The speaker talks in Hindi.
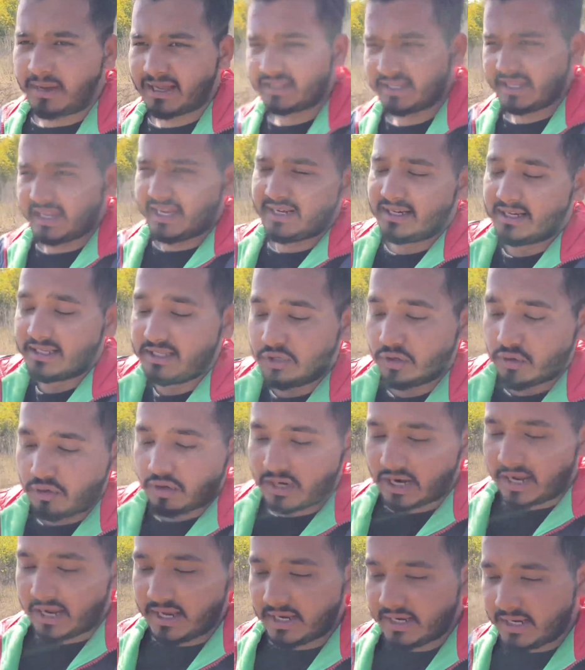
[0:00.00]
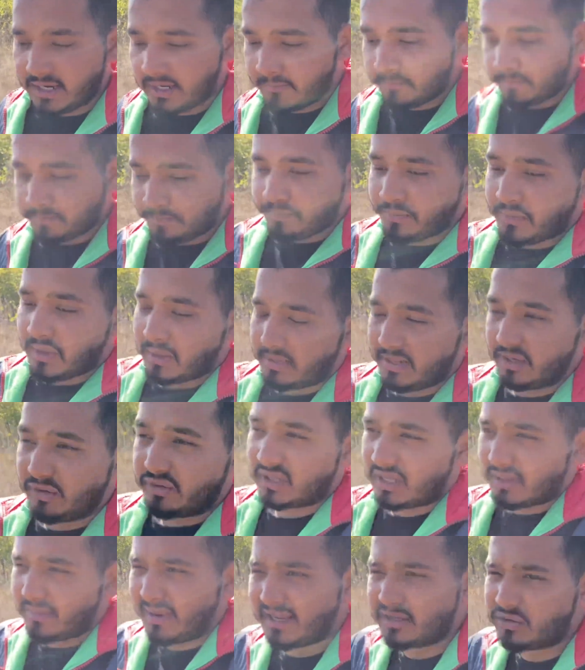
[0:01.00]
बाद एक नदी और आएगी फिर
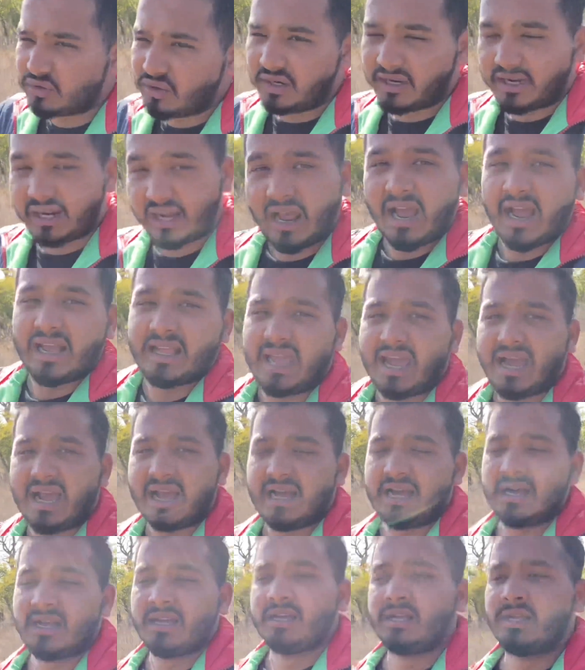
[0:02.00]
उसके बाद जो है ट्रैक आ जाएगा